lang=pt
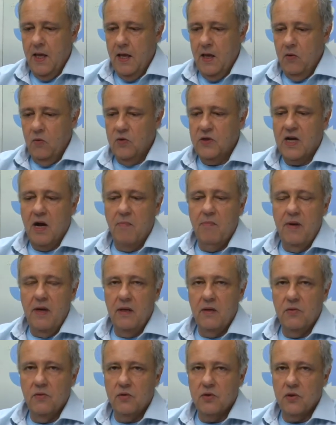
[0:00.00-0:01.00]
Os
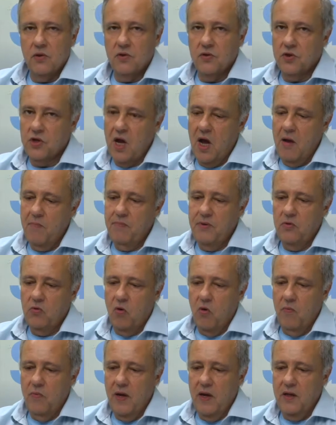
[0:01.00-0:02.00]
cabelos, já
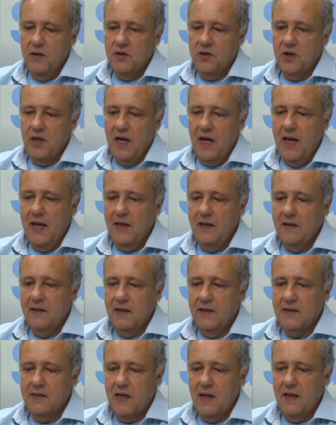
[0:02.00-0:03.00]
habitualmente em
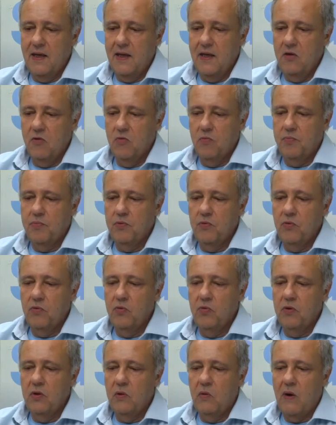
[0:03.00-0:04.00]
desalinho,
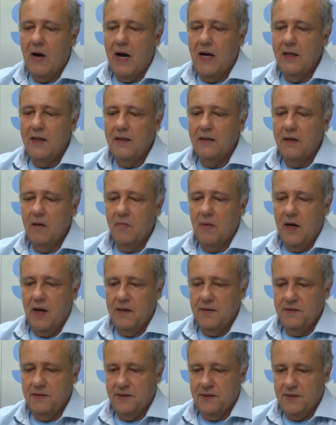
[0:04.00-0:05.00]
pululam ainda
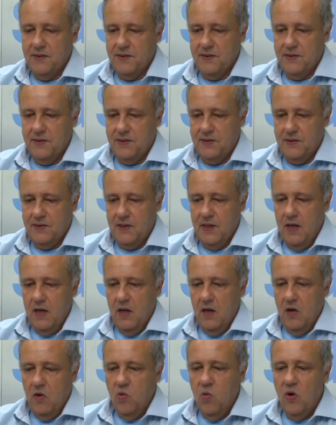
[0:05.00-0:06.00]
mais.
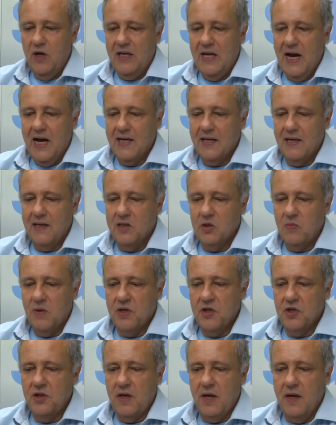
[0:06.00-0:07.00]
O olhar nas
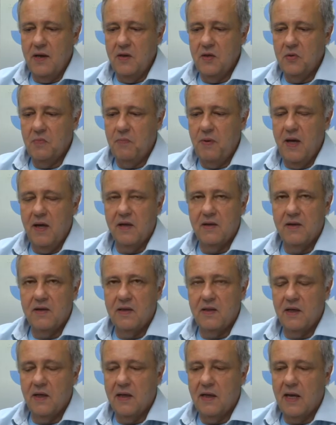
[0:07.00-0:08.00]
marginais perde-se
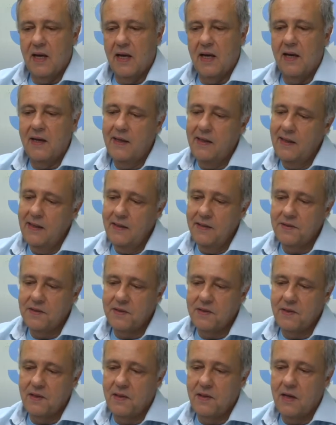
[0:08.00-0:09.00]
naquela
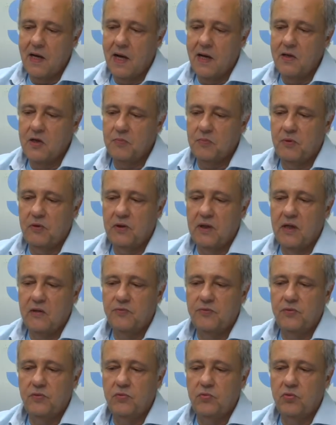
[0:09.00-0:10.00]
ânsia a explorar o
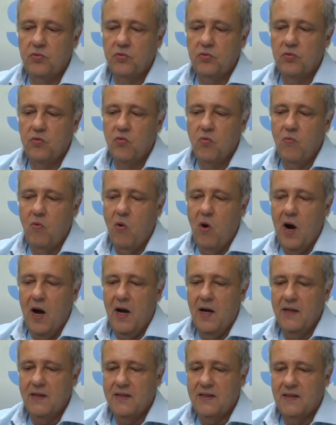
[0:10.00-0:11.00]
futuro rumo
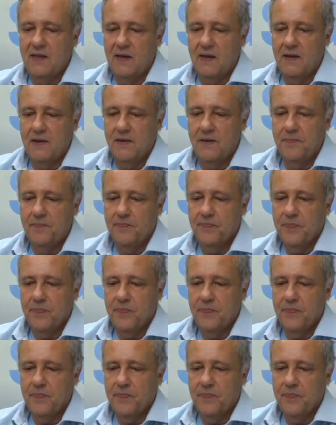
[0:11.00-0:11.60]
à estrada.